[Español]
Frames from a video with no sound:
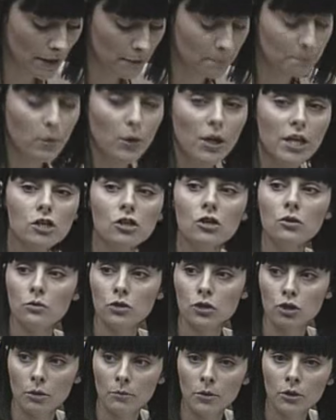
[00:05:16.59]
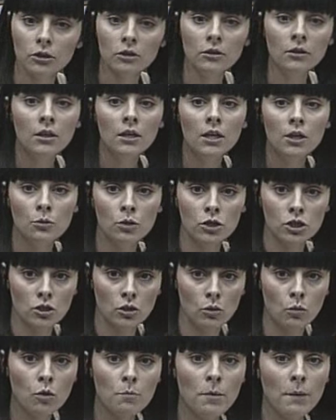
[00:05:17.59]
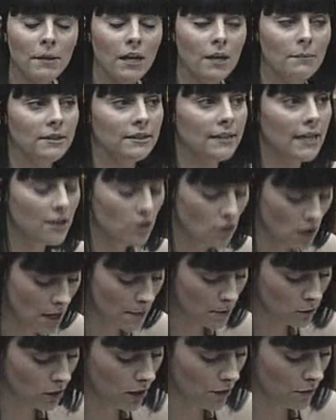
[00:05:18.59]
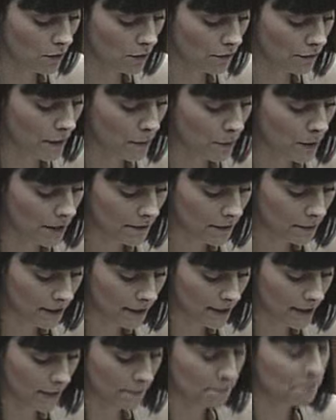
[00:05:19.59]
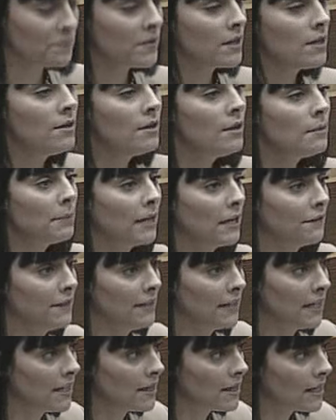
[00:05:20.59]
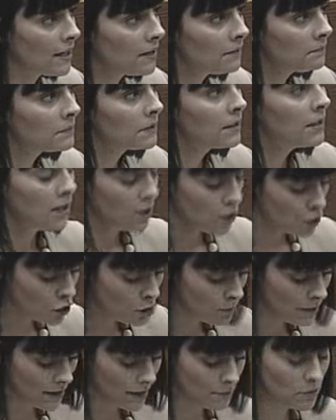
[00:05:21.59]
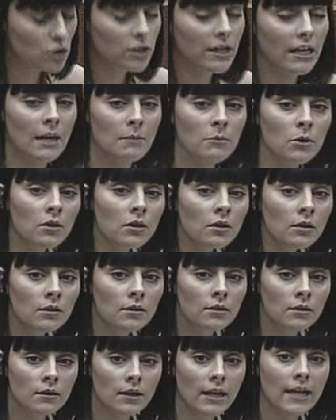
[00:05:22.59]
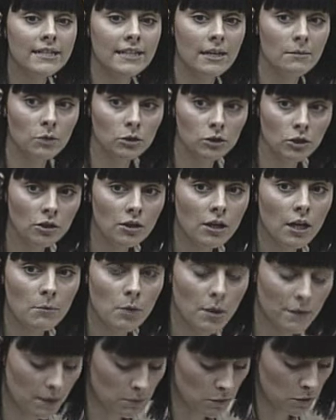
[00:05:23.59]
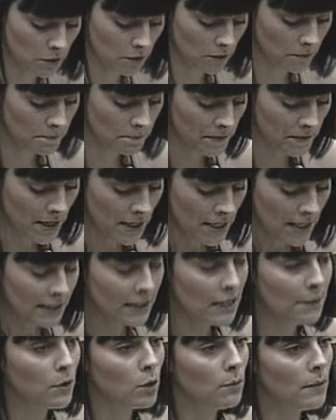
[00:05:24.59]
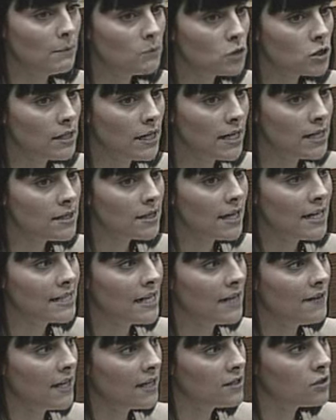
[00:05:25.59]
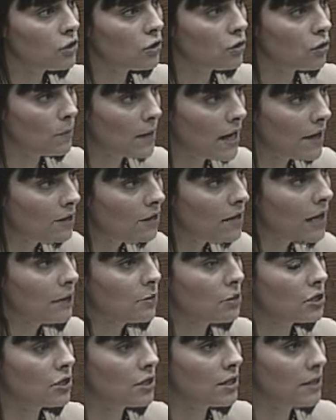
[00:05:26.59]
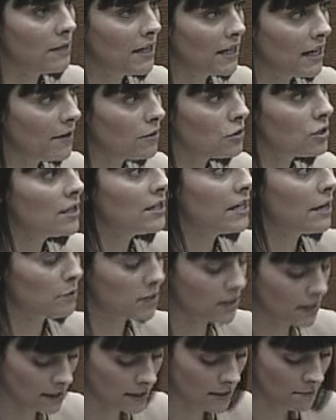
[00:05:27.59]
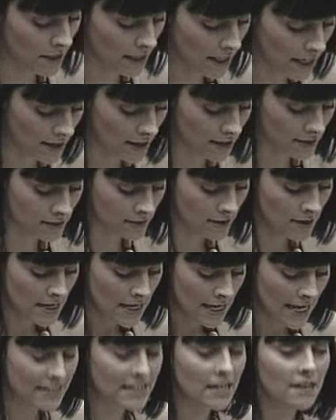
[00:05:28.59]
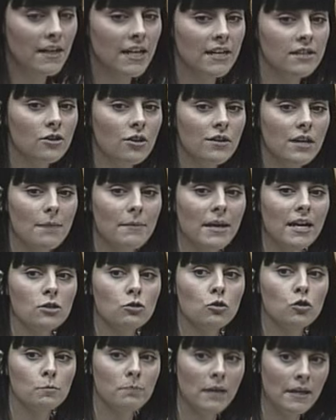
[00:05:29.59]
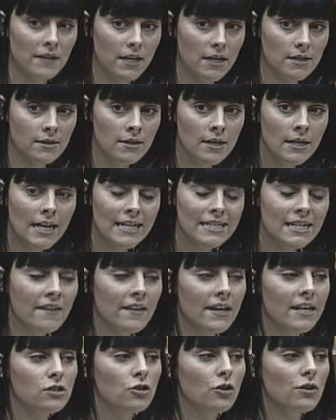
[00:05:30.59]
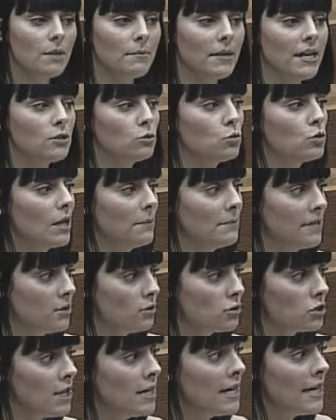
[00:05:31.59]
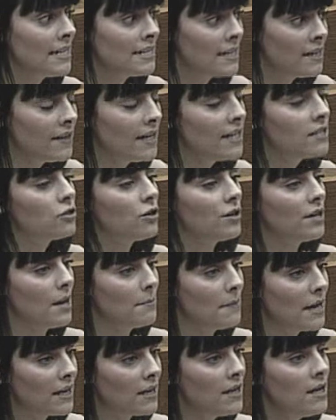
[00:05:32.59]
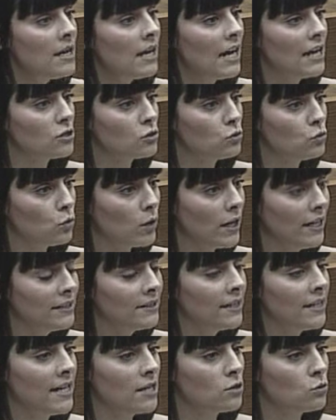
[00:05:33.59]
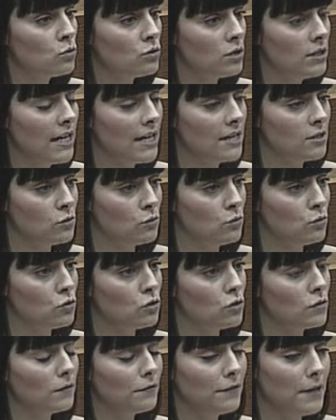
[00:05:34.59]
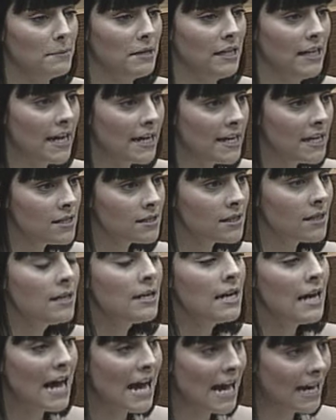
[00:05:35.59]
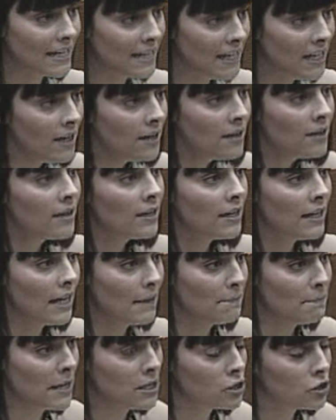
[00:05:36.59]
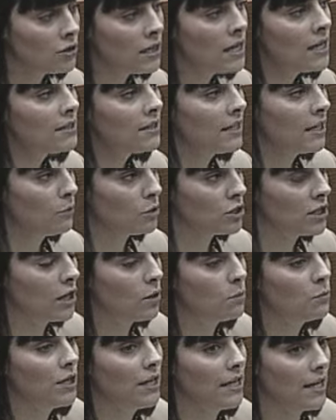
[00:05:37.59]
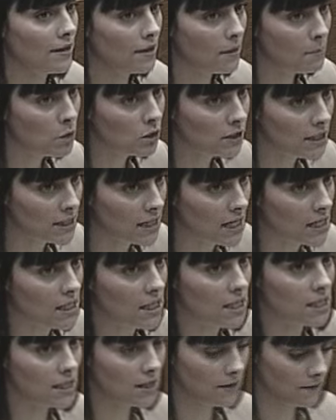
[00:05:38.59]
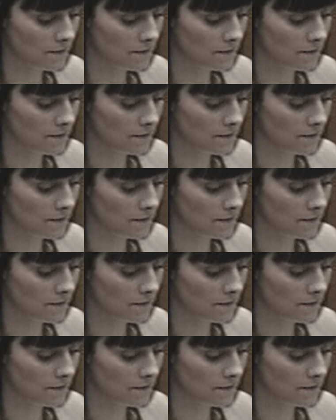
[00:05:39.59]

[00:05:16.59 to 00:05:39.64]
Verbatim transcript: Por eso nuestro voto, nuestro grupo parlamentario ha votado favorablemente. Para finalizar, no olvidemos que el amor es el motor que mueve el mundo. Devolvámosles ese derecho robado a nuestros emigrados y a nuestras emigradas, ese derecho de amar a sus padres, ese derecho de amar a sus amigos, ese derecho de amar a su gente y a sus, familiares aquí, en persona y en nuestra comunidad. Muchas gracias.